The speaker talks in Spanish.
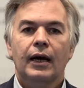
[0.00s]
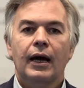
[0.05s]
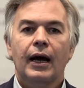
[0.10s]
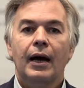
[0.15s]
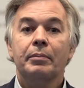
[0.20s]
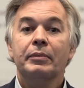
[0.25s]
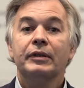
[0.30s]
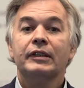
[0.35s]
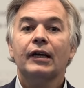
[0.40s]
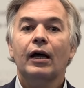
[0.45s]

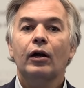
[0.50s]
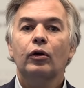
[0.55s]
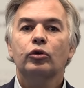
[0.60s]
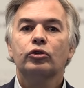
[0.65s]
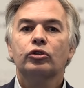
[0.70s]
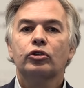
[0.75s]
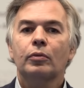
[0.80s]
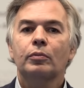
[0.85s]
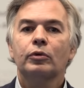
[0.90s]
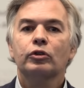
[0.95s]

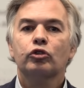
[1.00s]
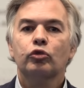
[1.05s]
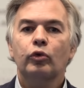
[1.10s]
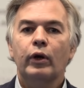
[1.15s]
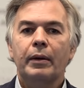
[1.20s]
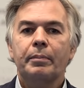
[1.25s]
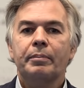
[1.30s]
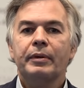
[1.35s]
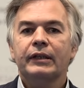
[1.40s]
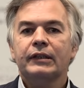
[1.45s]
Ambisalud somos
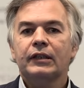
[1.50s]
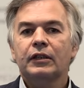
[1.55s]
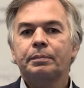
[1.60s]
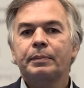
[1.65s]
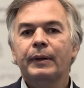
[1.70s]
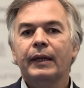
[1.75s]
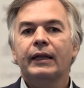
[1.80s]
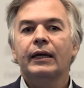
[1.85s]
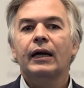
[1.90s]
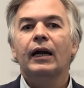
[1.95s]
una empresa
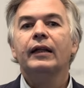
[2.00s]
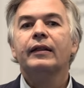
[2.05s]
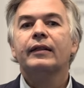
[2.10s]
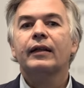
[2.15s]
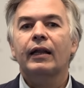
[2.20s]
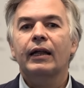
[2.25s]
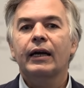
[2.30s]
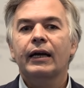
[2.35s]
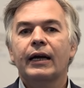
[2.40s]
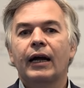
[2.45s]

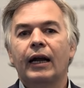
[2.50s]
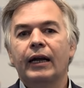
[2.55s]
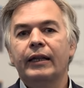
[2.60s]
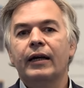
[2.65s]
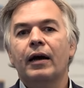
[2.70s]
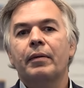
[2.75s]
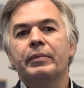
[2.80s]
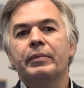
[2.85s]
especializada en calidad